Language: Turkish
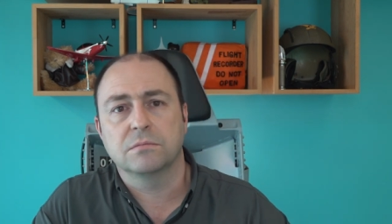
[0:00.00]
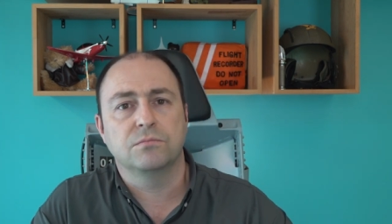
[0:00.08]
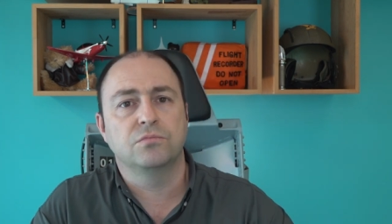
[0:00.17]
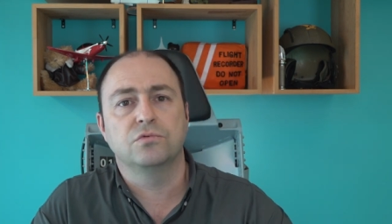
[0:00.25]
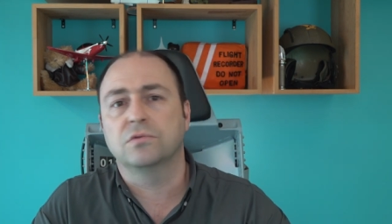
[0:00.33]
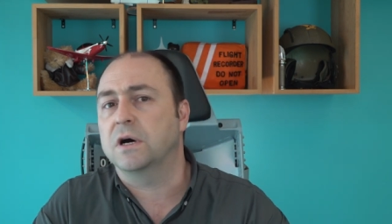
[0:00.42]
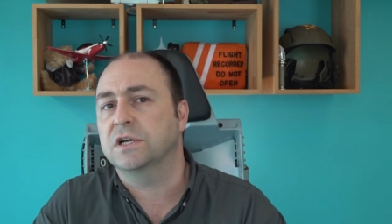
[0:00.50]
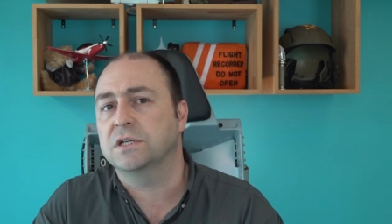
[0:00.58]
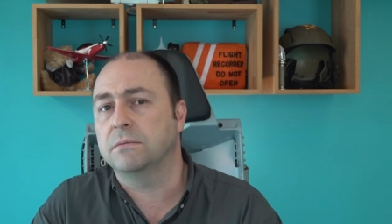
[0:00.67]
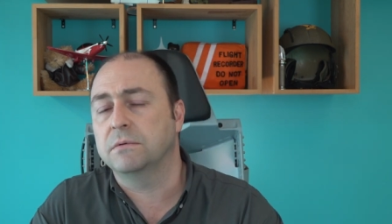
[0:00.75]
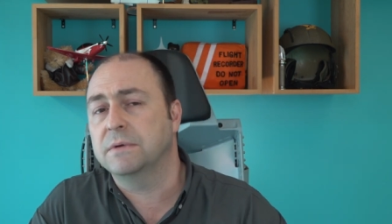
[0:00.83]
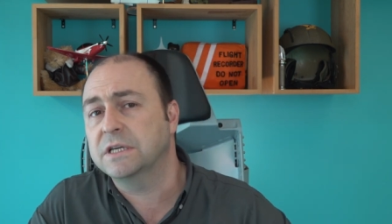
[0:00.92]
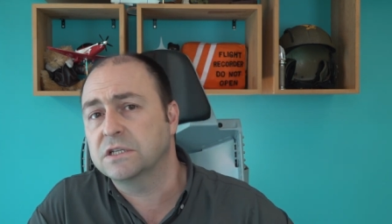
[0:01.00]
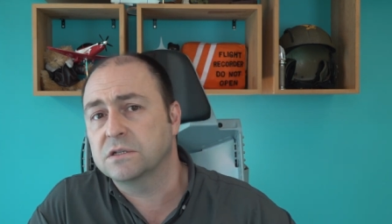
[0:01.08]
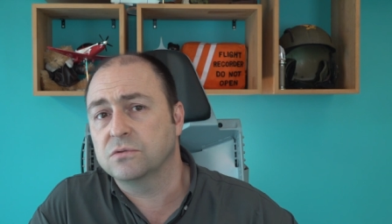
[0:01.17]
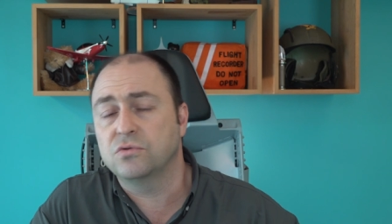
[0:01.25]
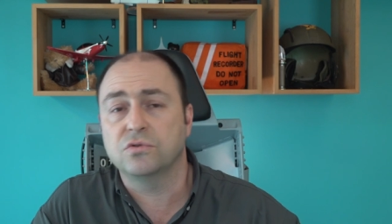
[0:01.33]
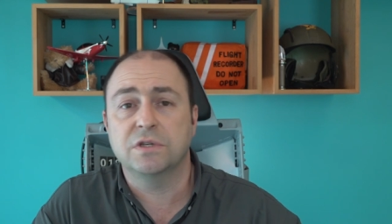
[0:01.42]
Bunu aşabilmek
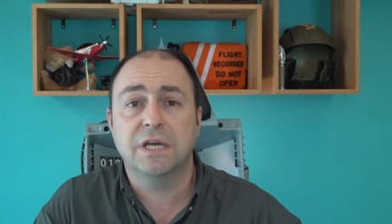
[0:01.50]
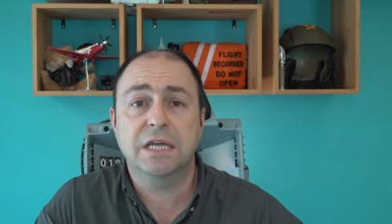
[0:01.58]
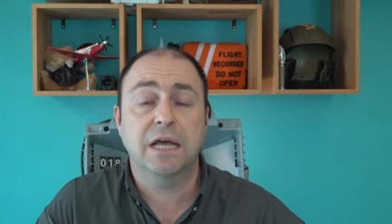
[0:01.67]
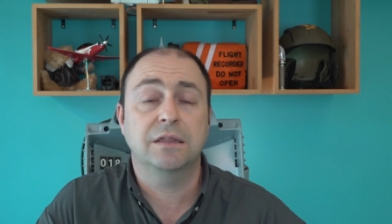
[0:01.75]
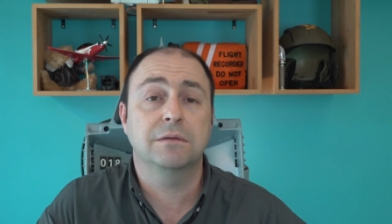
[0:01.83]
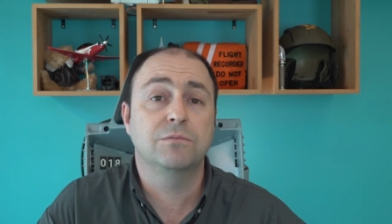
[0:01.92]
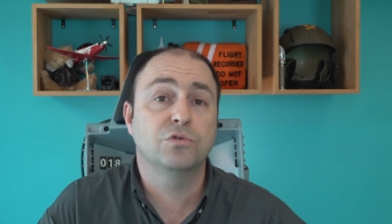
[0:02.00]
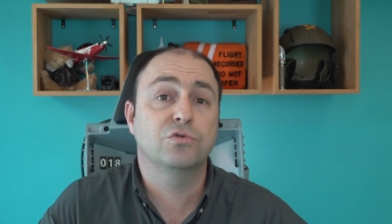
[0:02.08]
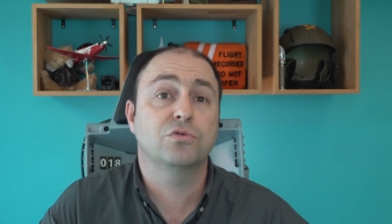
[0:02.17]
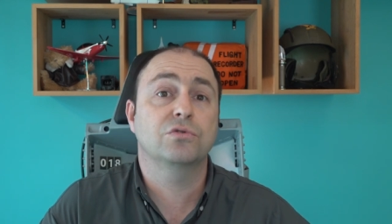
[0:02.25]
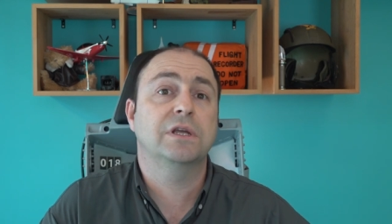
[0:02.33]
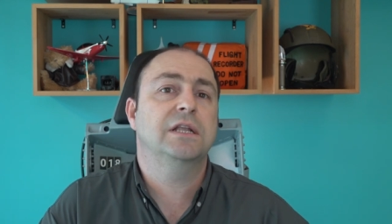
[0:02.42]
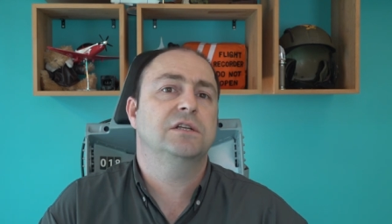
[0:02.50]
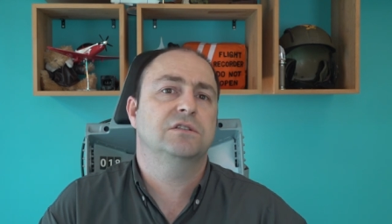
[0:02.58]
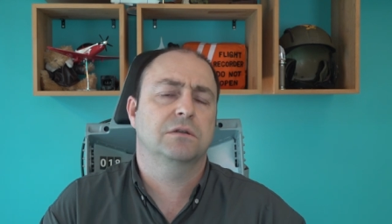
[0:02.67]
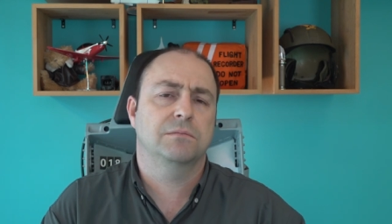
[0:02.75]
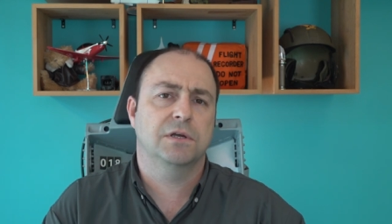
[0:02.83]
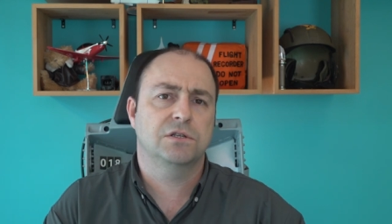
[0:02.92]
için Türkiye kendi motorunu
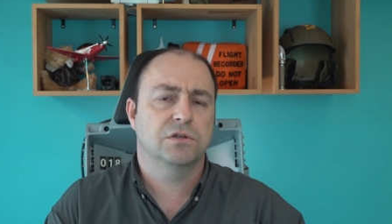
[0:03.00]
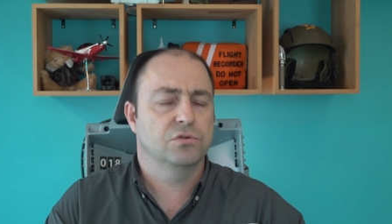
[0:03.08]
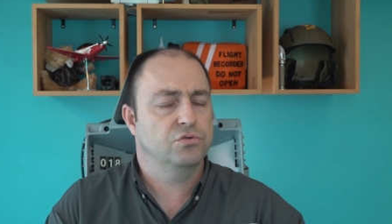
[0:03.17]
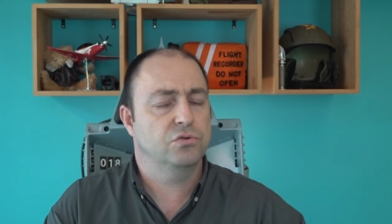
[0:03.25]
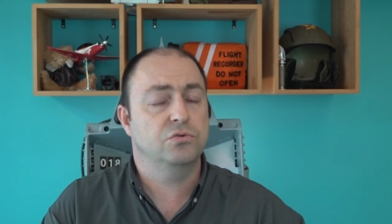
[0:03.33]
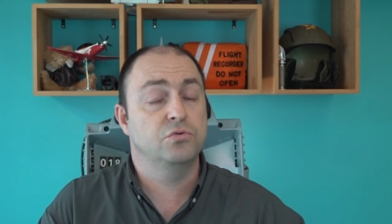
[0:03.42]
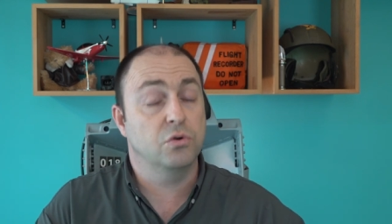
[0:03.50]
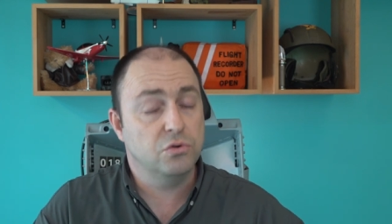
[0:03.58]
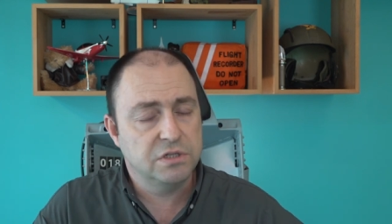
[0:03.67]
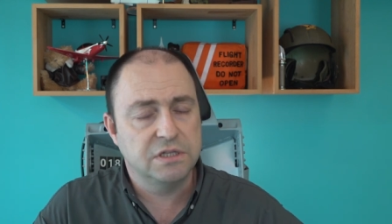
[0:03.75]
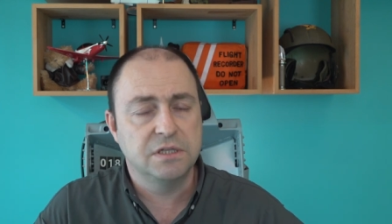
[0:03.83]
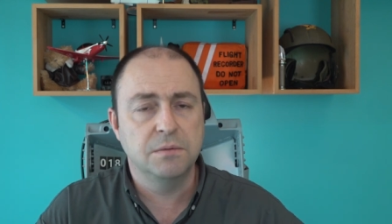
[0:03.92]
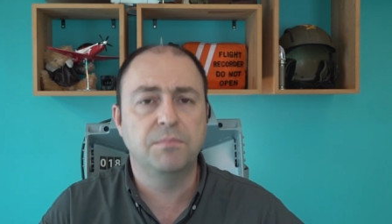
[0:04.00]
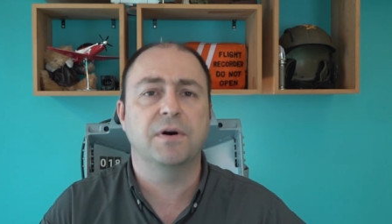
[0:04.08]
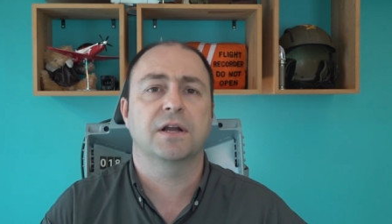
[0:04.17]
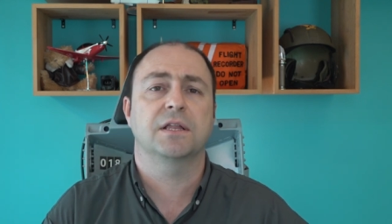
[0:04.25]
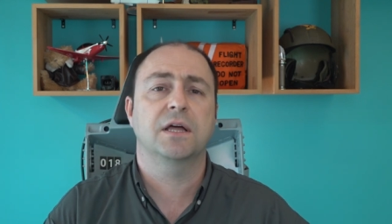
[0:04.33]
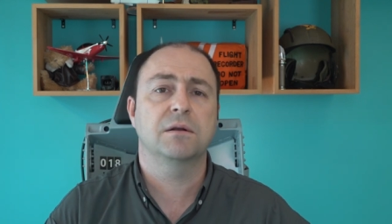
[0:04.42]
geliştirmeye çalışıyor. Çok ciddi
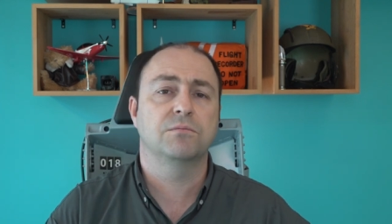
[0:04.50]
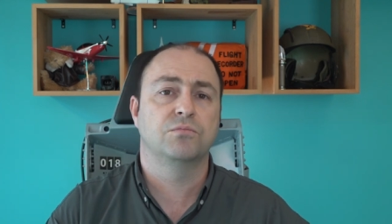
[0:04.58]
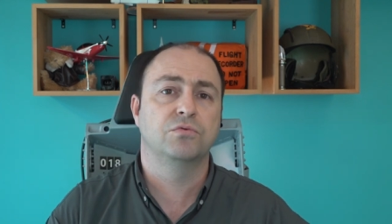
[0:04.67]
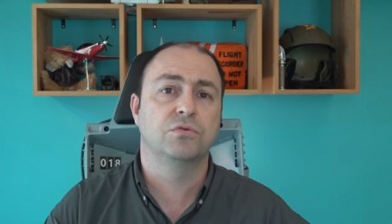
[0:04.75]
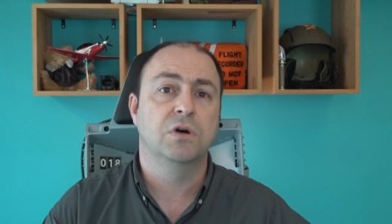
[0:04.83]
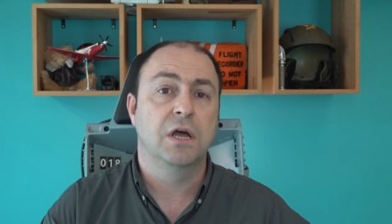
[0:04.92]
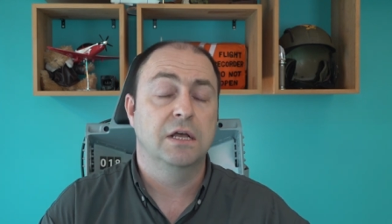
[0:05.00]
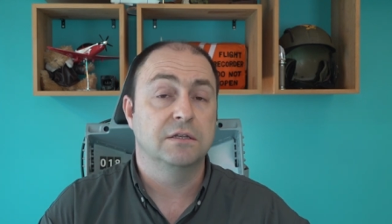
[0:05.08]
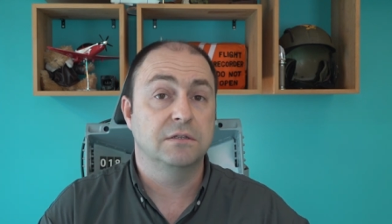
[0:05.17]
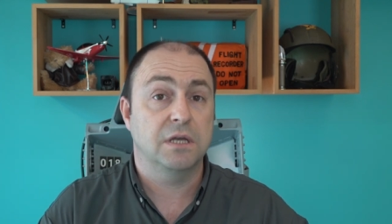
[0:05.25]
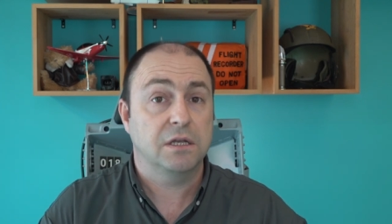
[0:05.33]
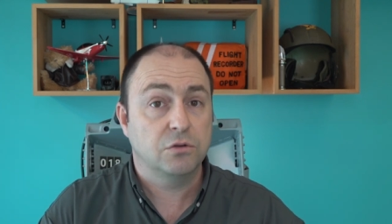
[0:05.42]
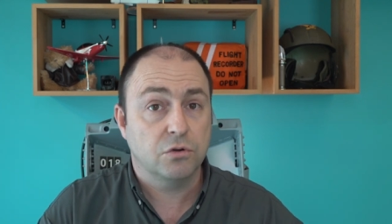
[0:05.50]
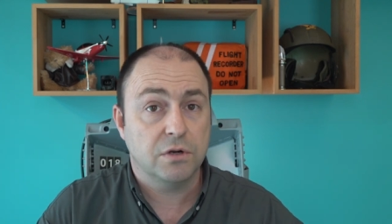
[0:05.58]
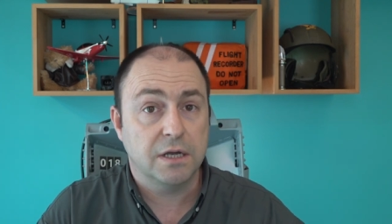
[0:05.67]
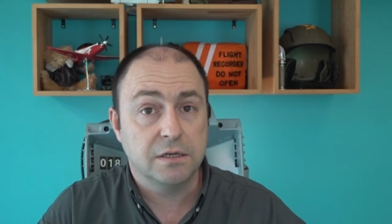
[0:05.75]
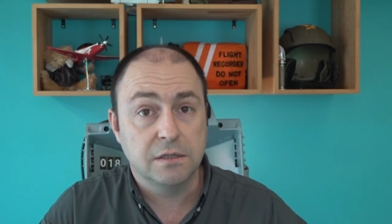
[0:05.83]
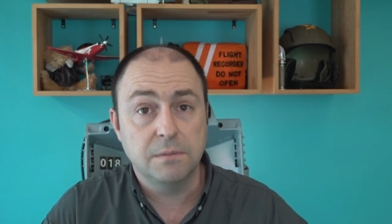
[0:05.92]
paralar bu sektöre
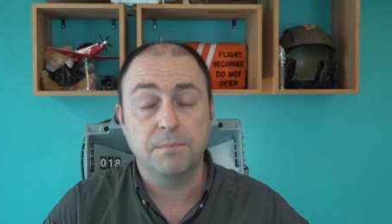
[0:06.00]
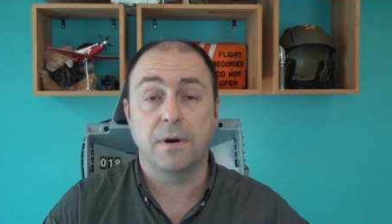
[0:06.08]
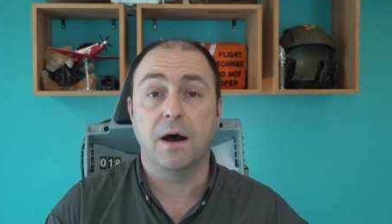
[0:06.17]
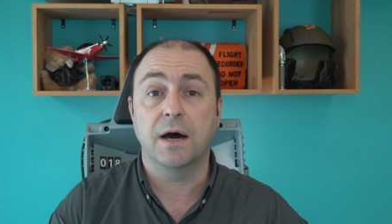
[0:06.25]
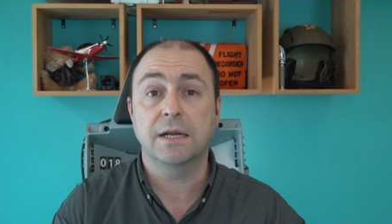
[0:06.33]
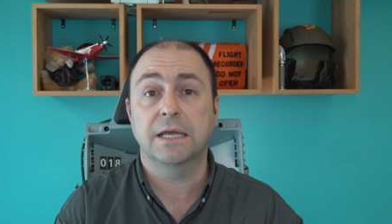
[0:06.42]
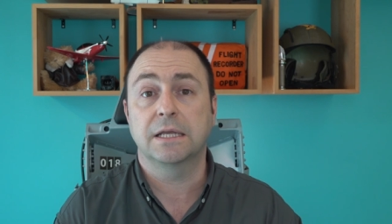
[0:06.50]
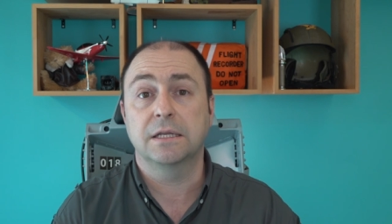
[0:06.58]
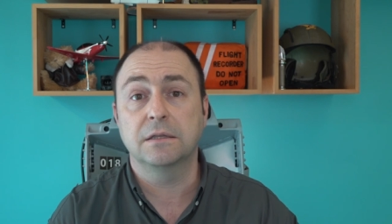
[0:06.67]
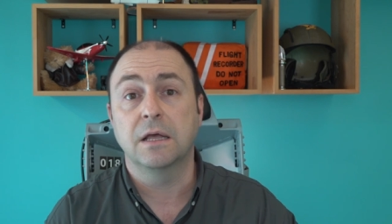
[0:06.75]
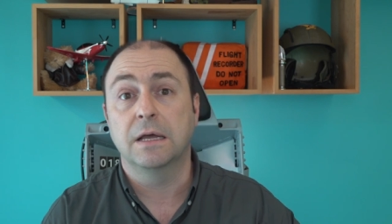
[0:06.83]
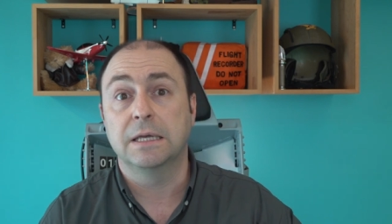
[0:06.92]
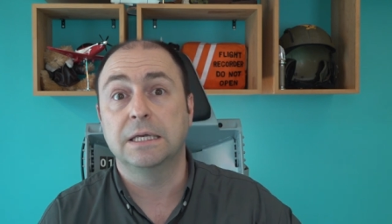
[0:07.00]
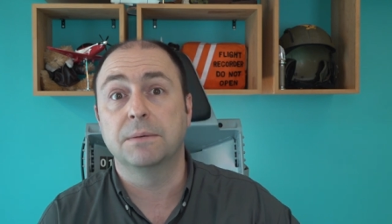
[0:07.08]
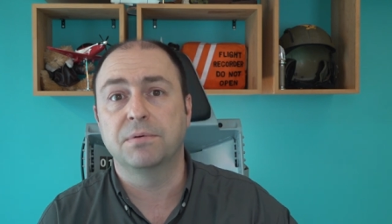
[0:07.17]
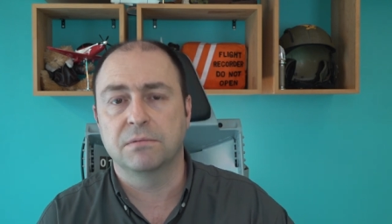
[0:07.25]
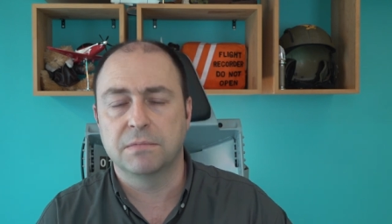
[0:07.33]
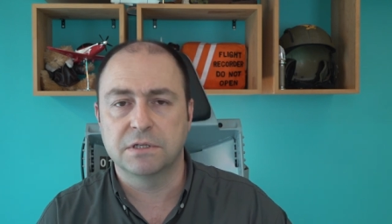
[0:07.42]
ayrılıp ARGE'nin
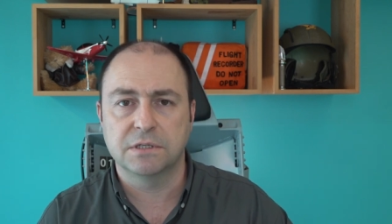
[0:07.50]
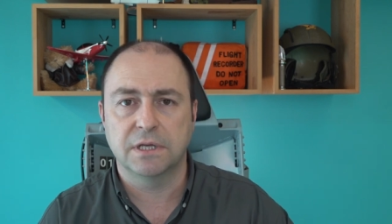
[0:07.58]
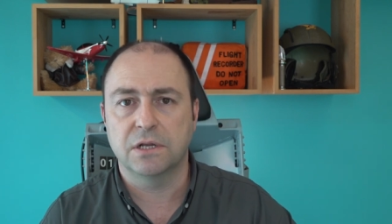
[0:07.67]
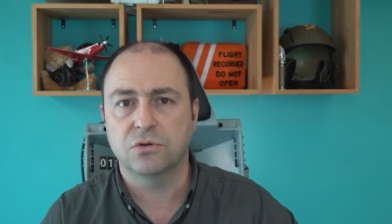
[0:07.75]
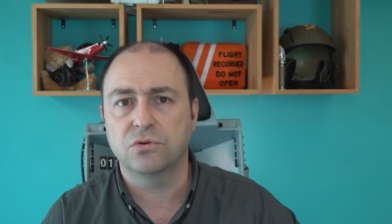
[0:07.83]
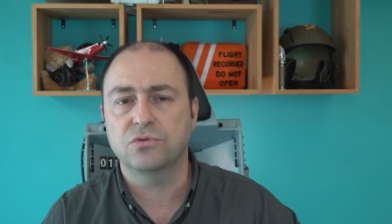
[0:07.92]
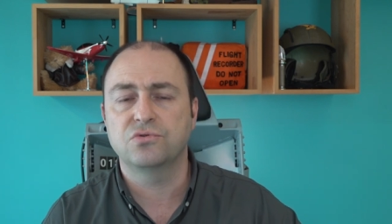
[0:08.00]
yapılması gerekiyor.